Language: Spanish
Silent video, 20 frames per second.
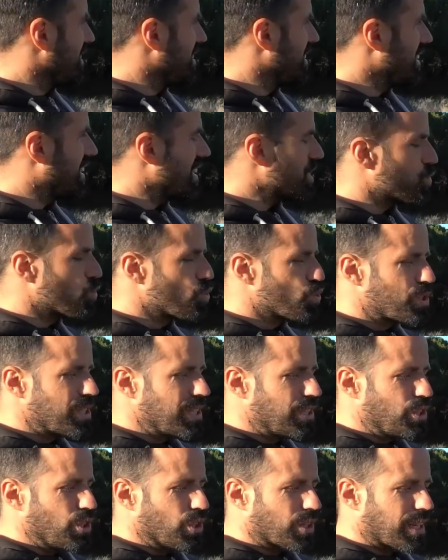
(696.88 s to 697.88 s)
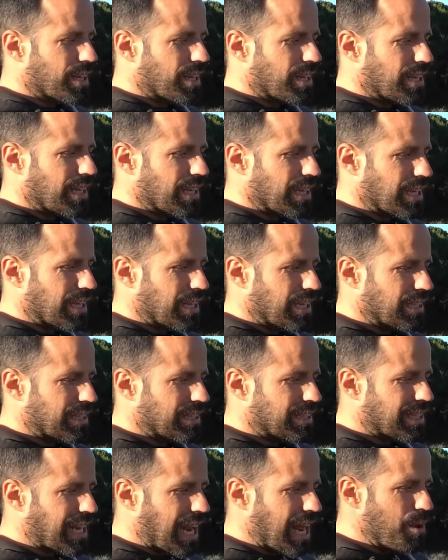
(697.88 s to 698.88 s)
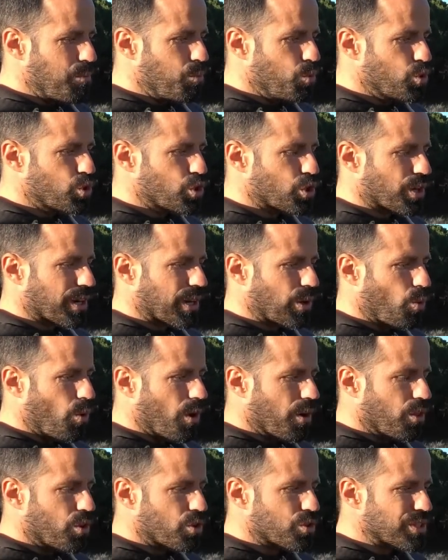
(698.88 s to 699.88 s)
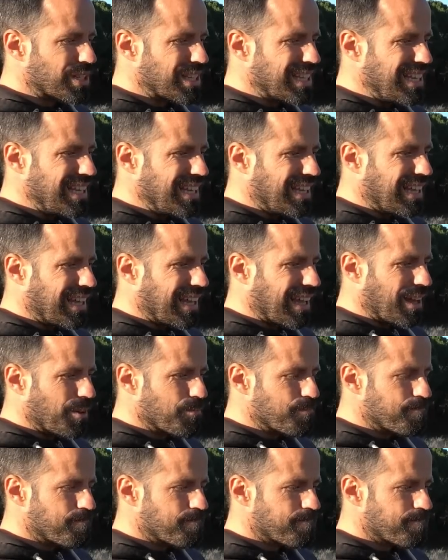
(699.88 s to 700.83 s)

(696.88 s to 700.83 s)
sí que es un sitio que trae muchos recuerdos y que